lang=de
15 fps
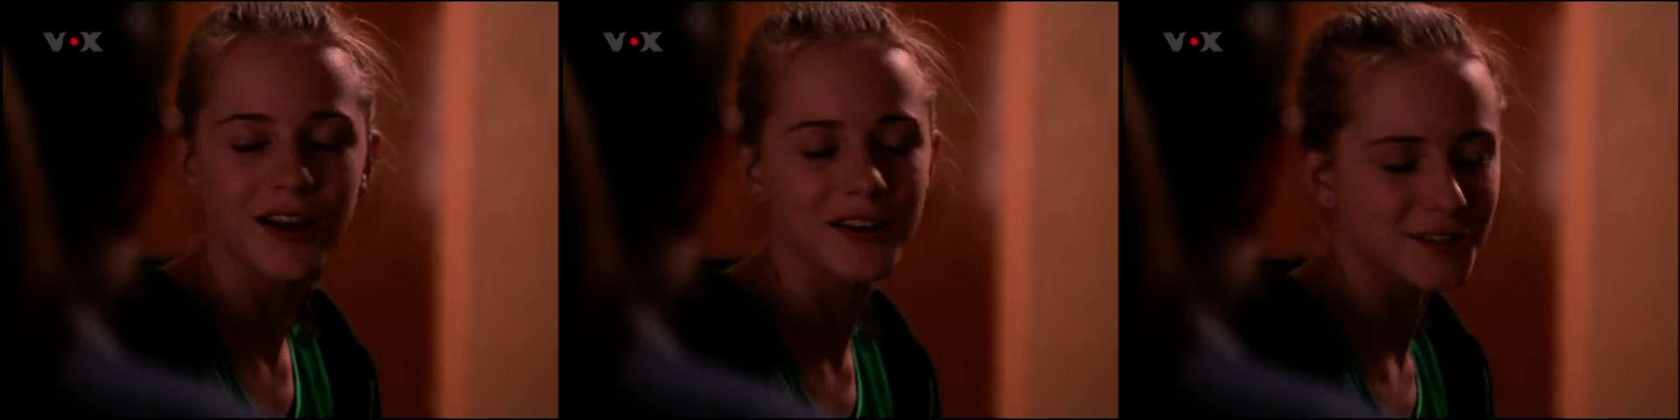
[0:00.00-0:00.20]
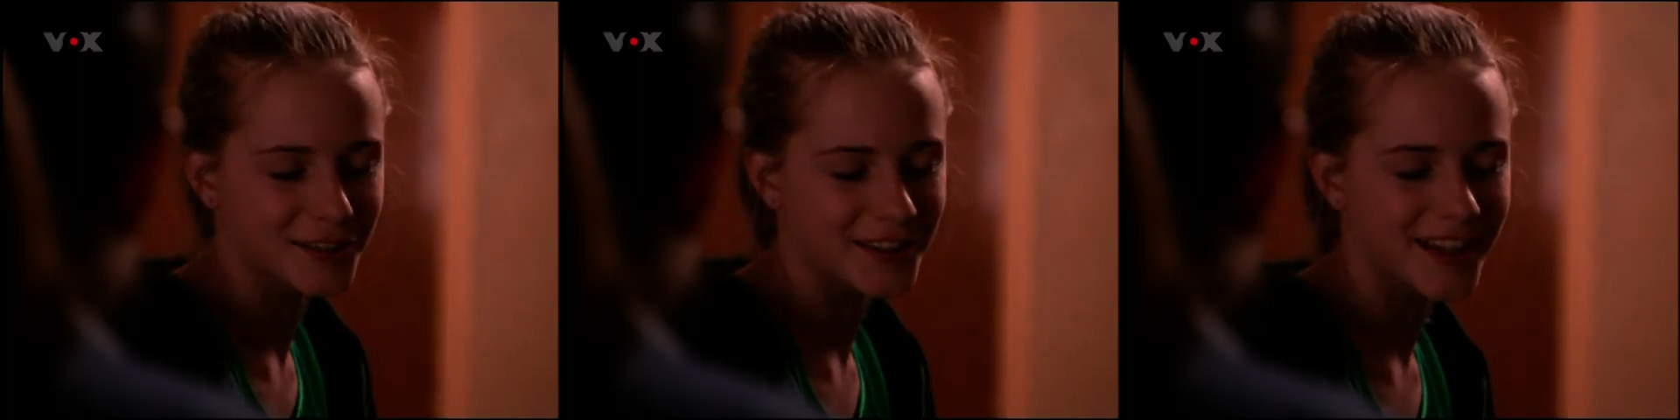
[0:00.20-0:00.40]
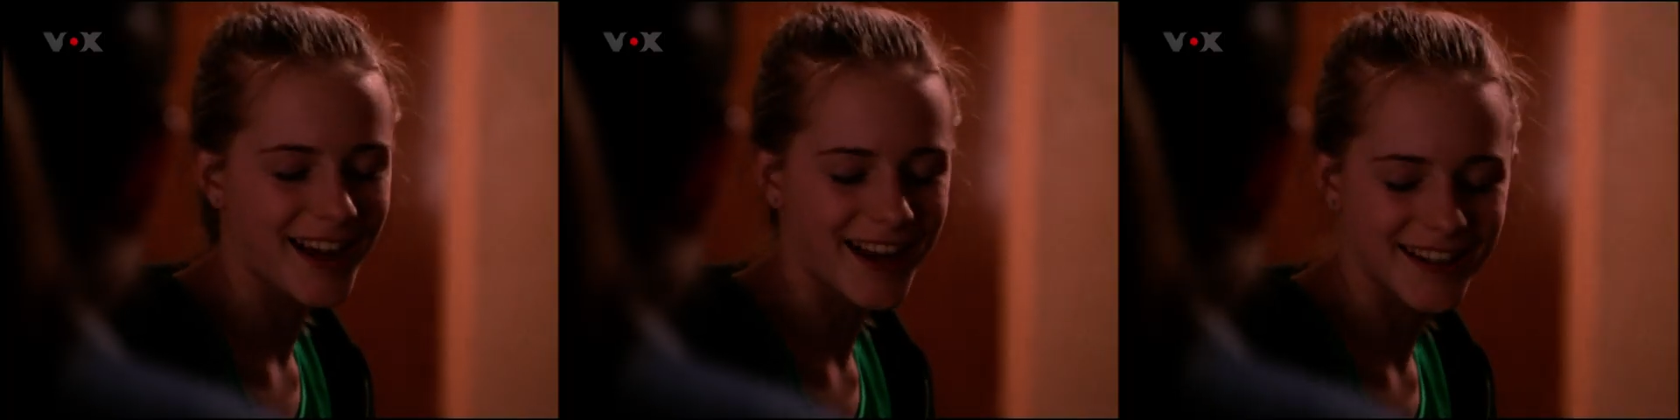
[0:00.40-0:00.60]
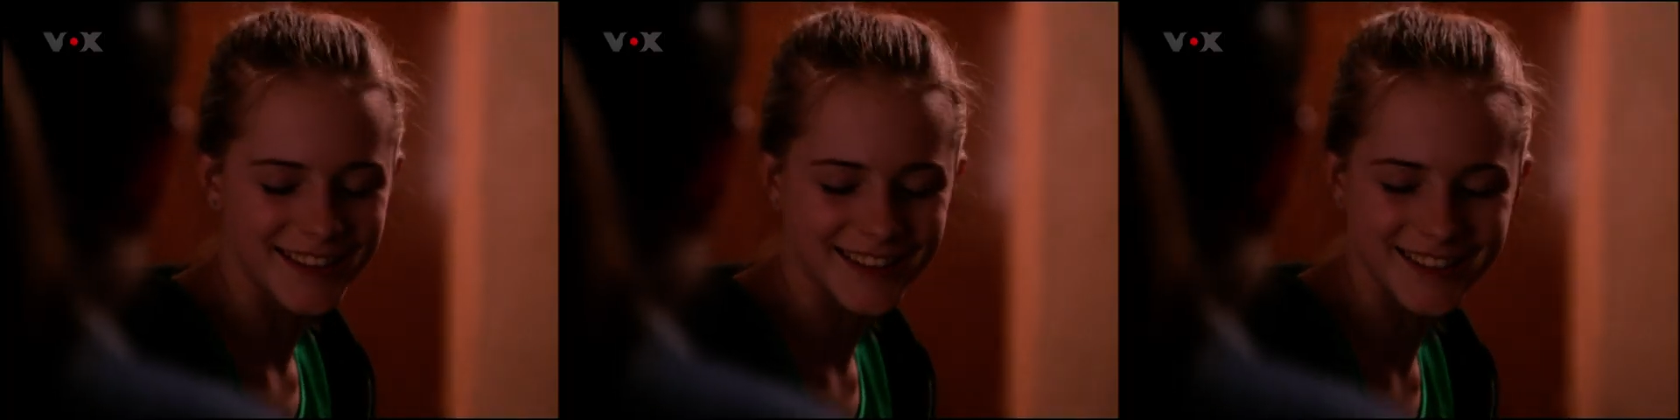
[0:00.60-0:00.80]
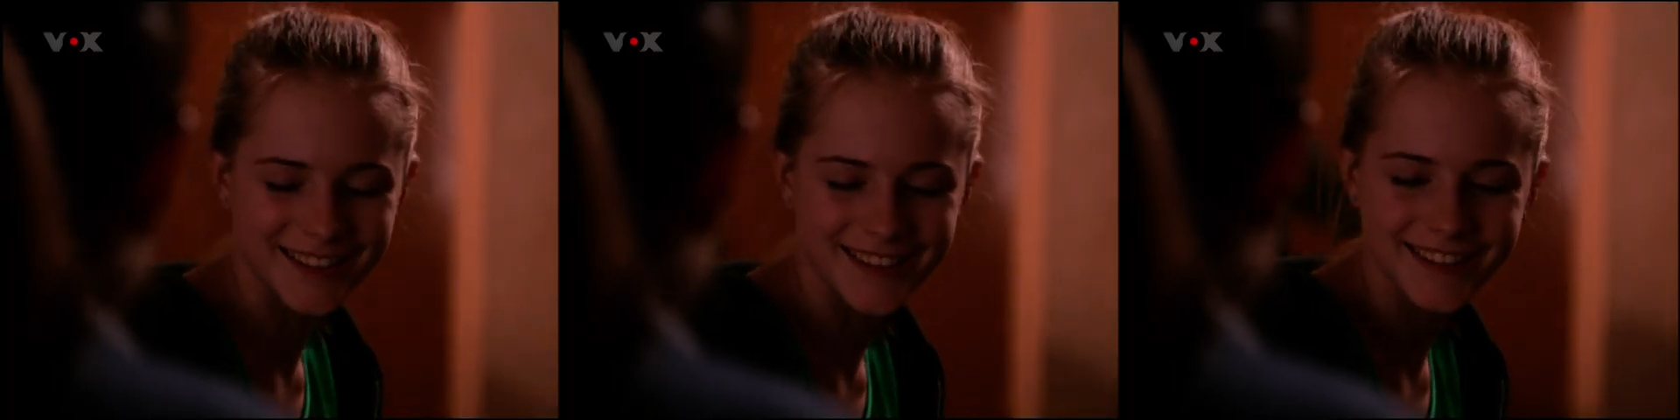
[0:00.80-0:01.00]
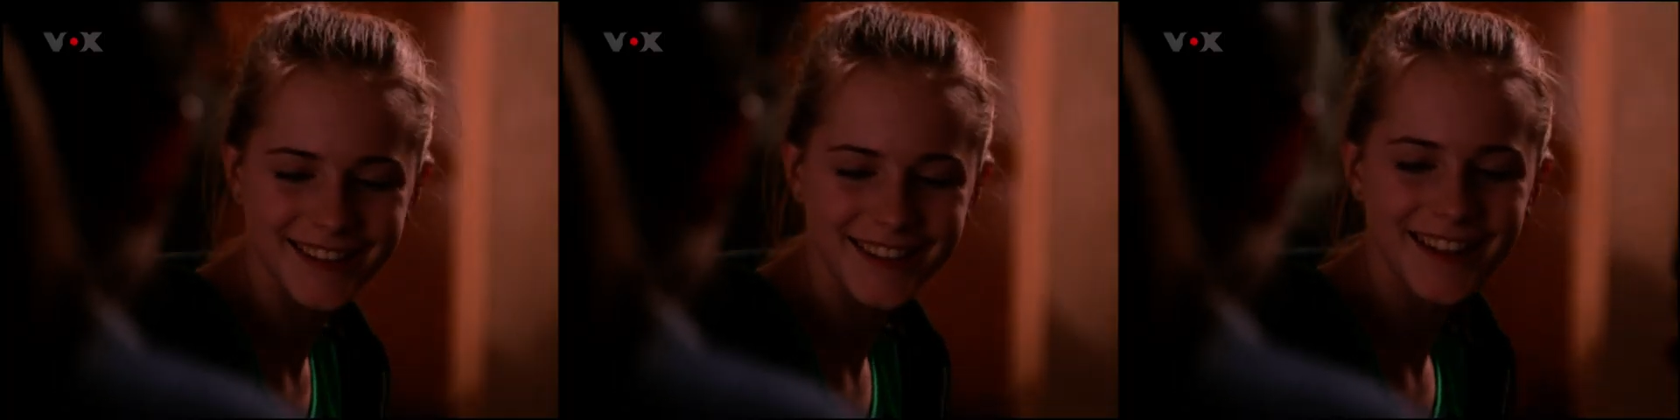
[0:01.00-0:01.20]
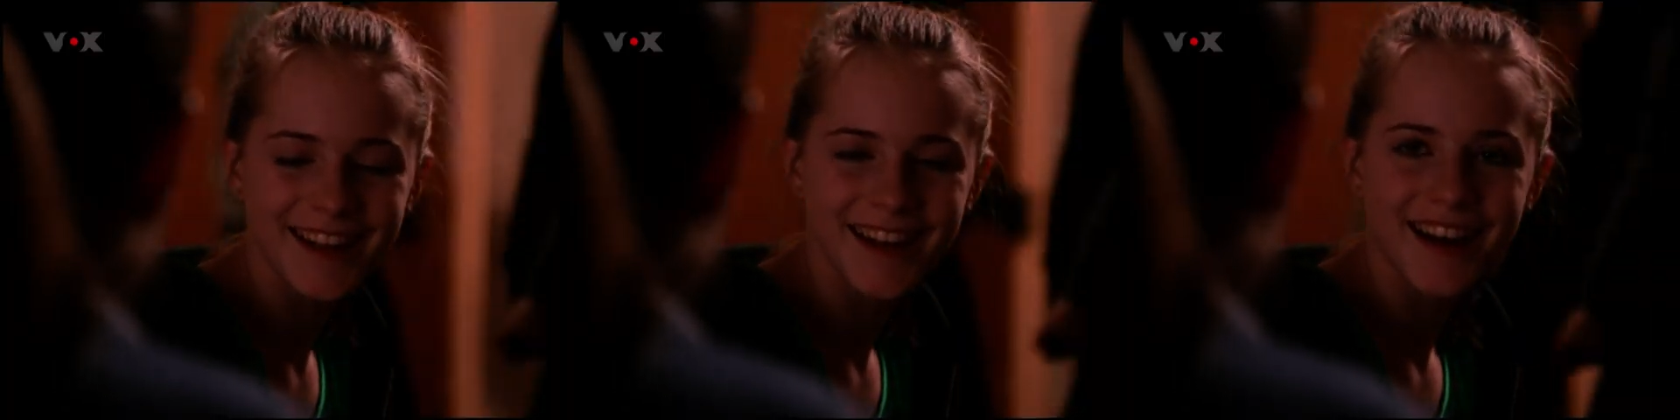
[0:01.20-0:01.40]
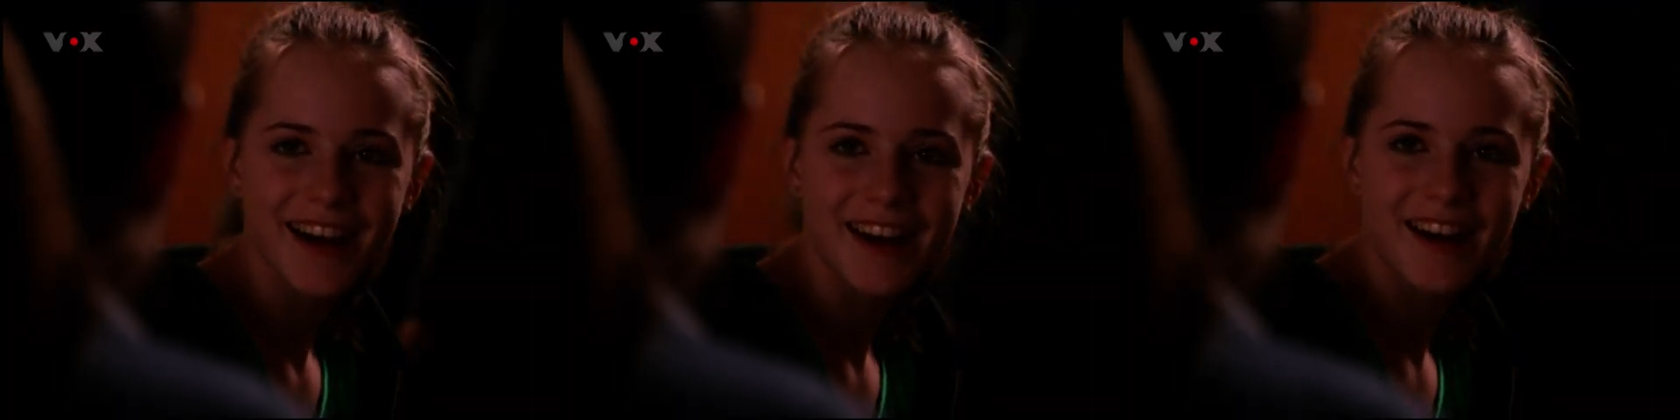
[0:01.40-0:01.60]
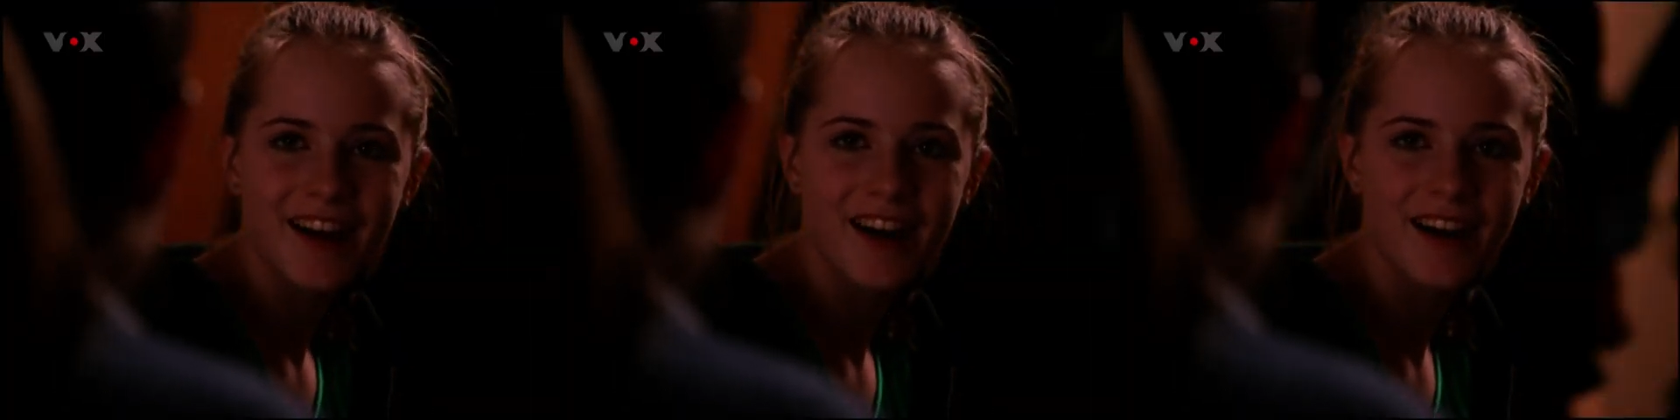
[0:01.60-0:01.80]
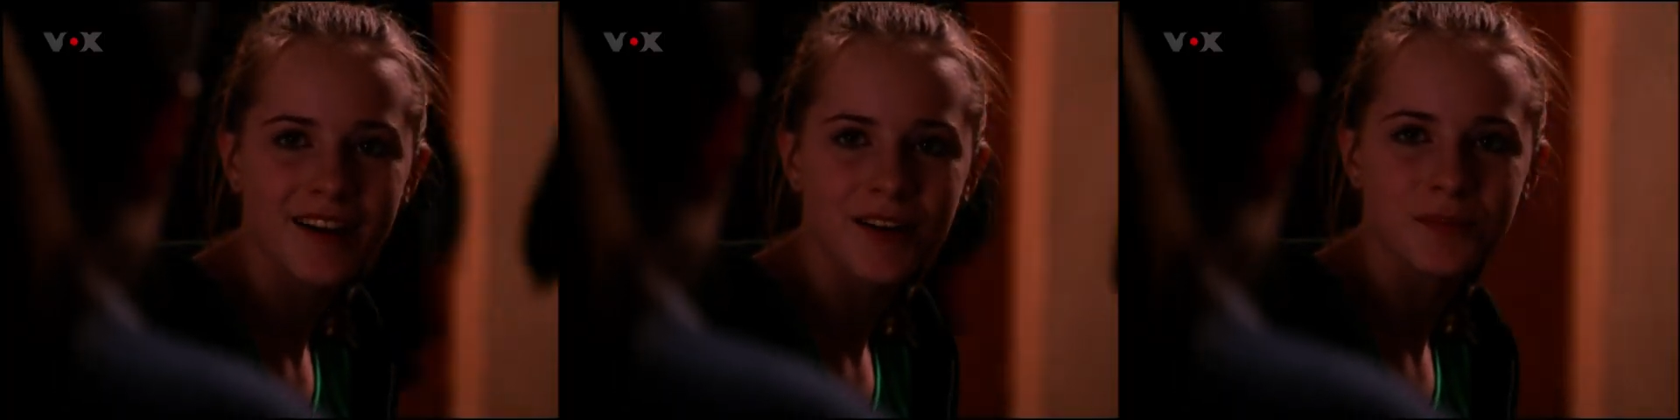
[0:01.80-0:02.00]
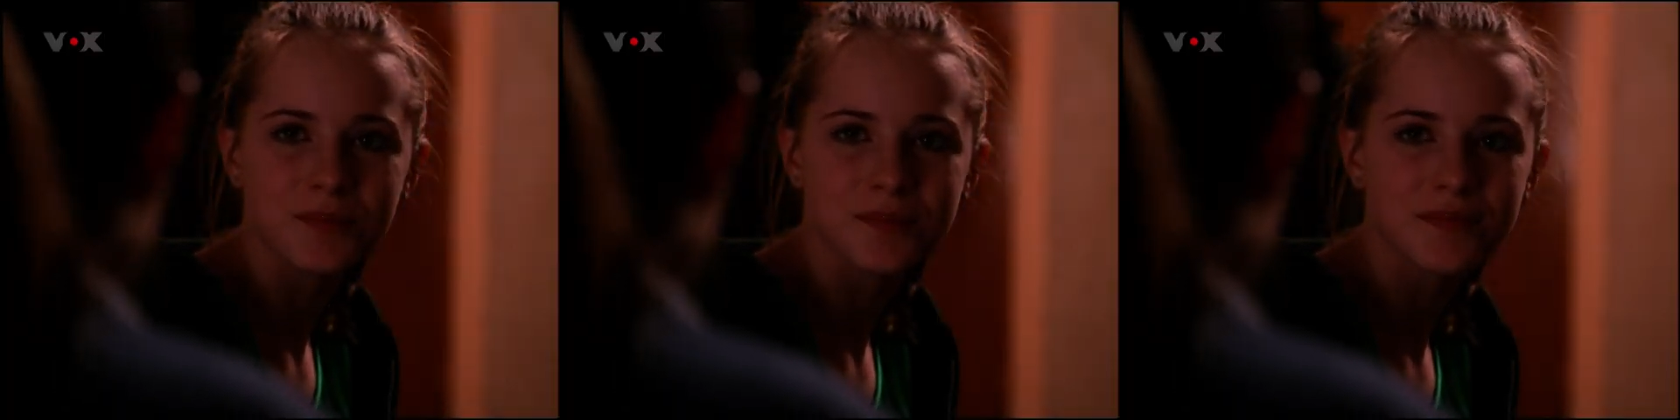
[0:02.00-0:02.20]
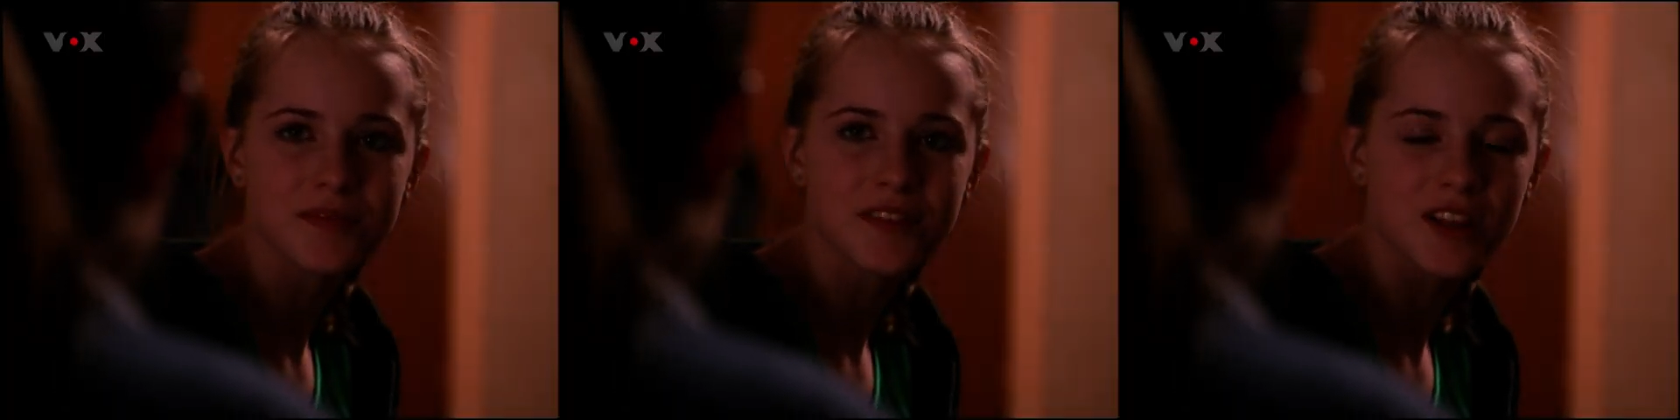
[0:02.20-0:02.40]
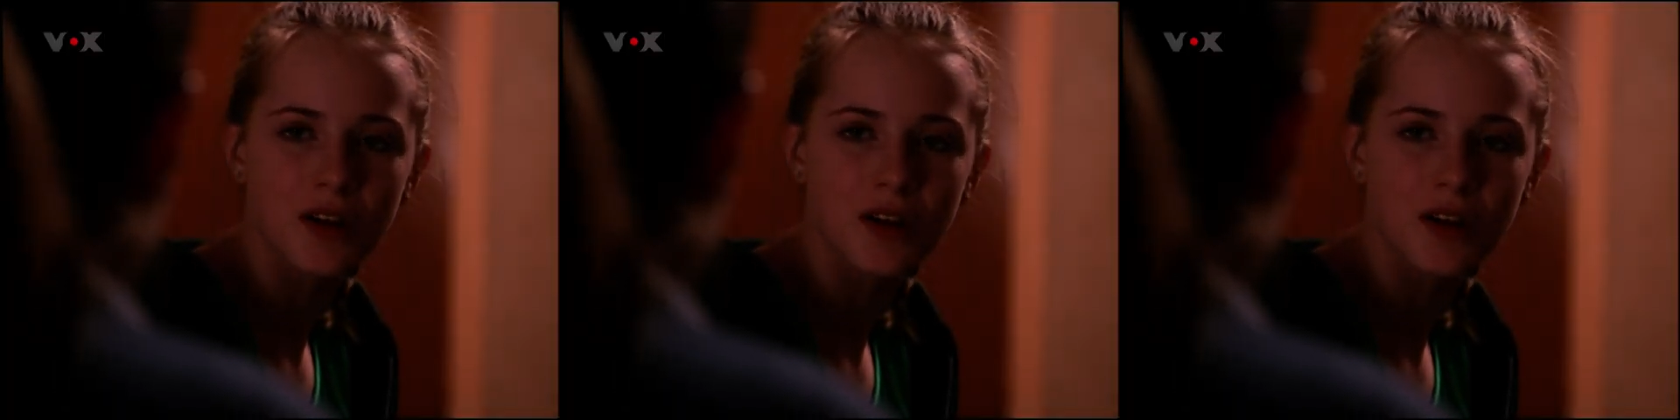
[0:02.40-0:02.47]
Äh, ja. Ähm,